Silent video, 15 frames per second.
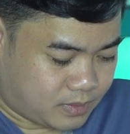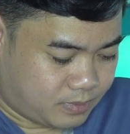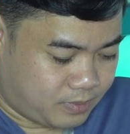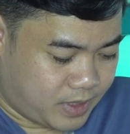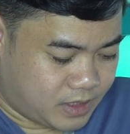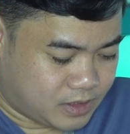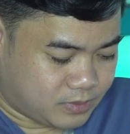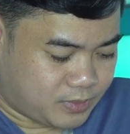
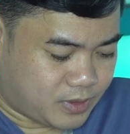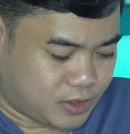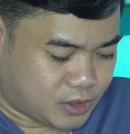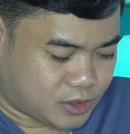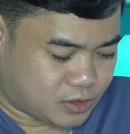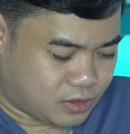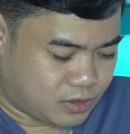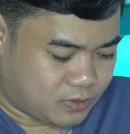Base
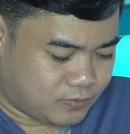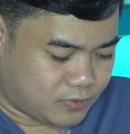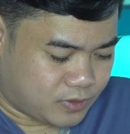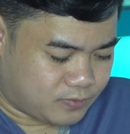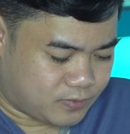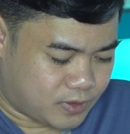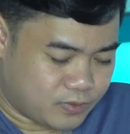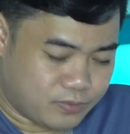version of
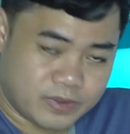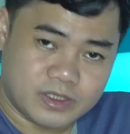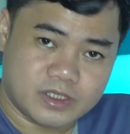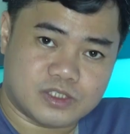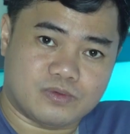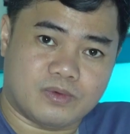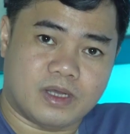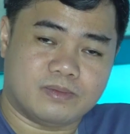your firmware
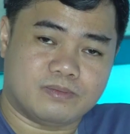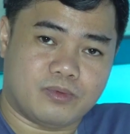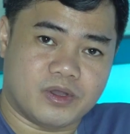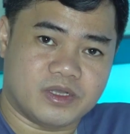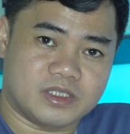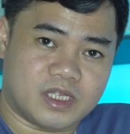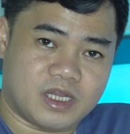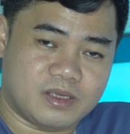is
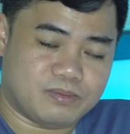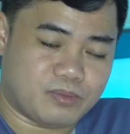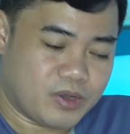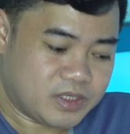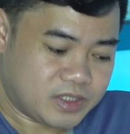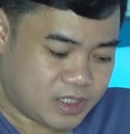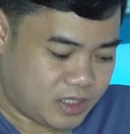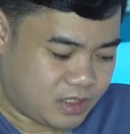
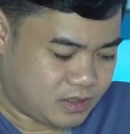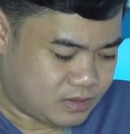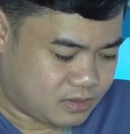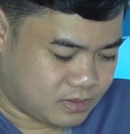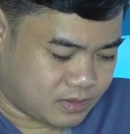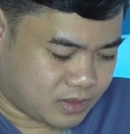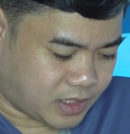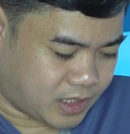1.3.8.
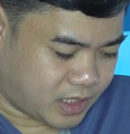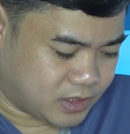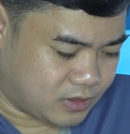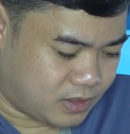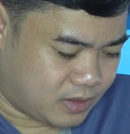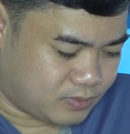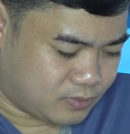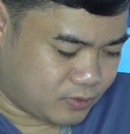Ayaan
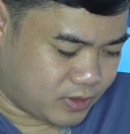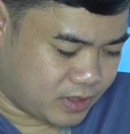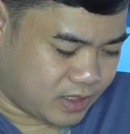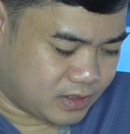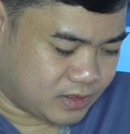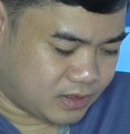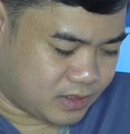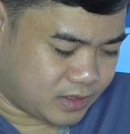nyo lang po
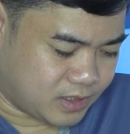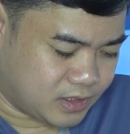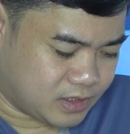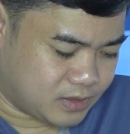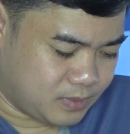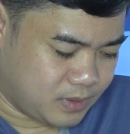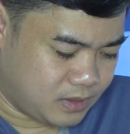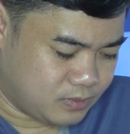yan.
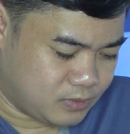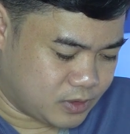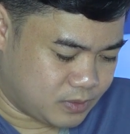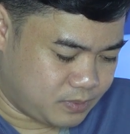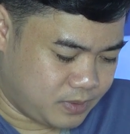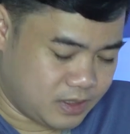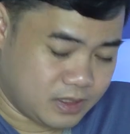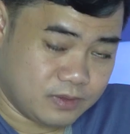Hertz minimum
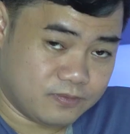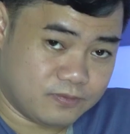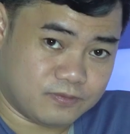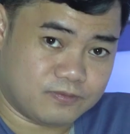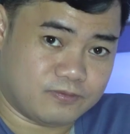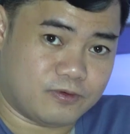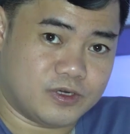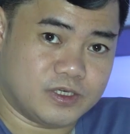speed
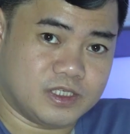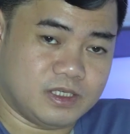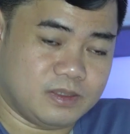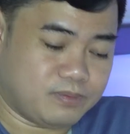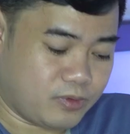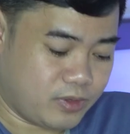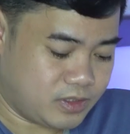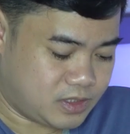40.0.
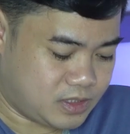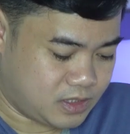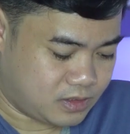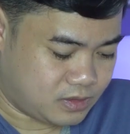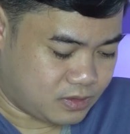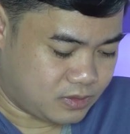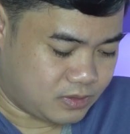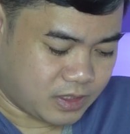
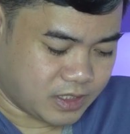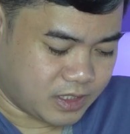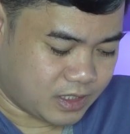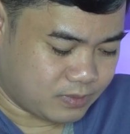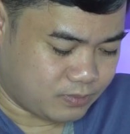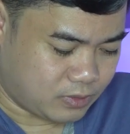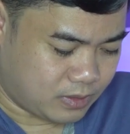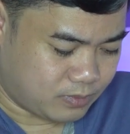
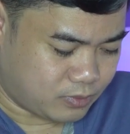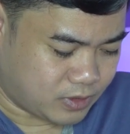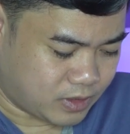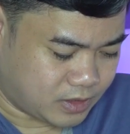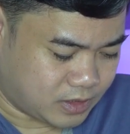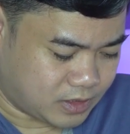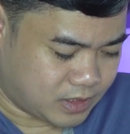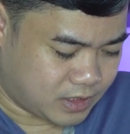Ayaan po lang po
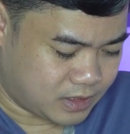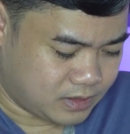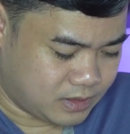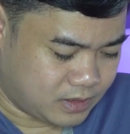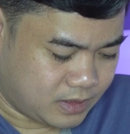natin yan.